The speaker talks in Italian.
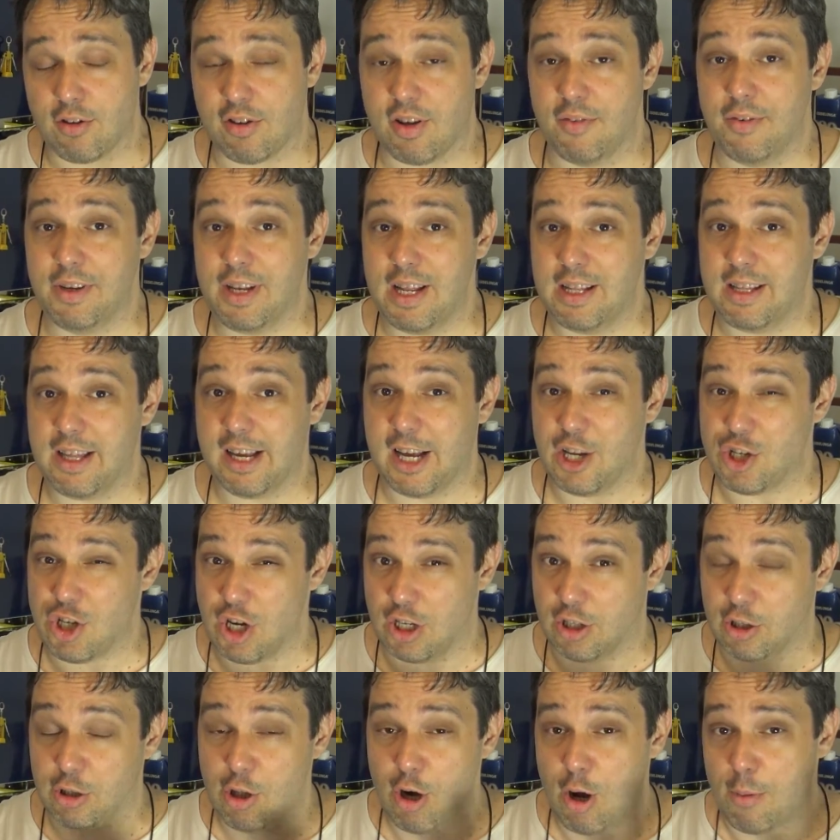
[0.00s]
se vedete che
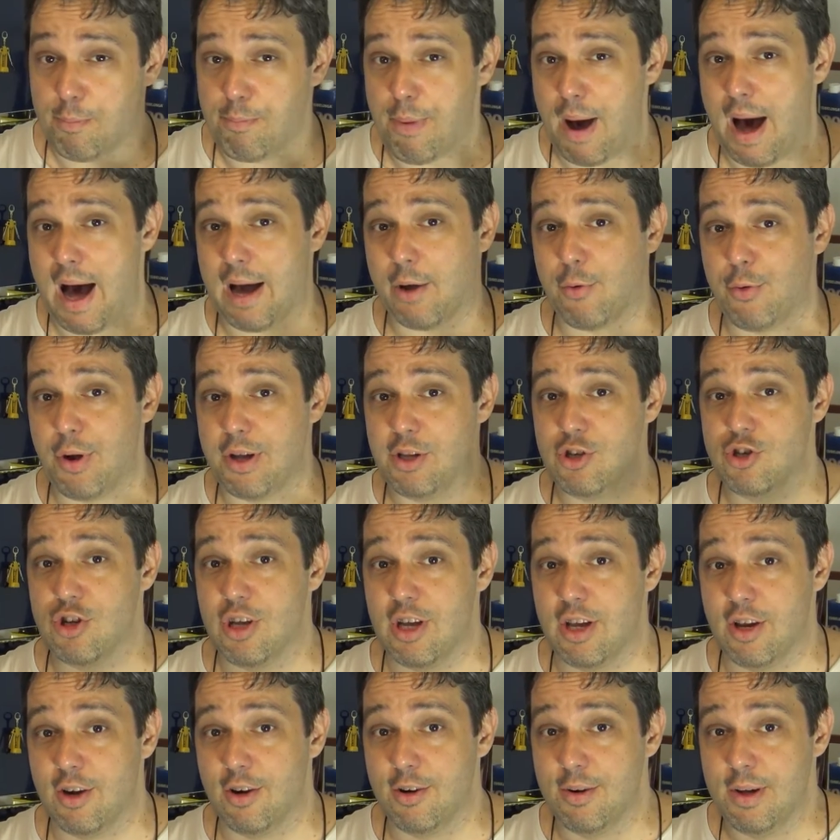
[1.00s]
c'è troppa acqua in
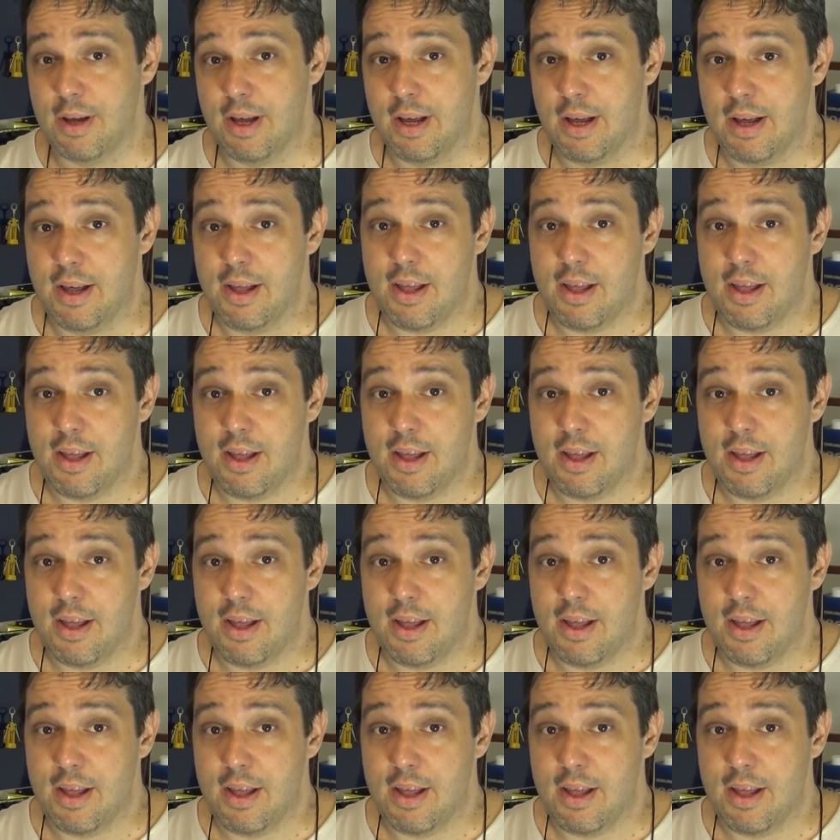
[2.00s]
giro,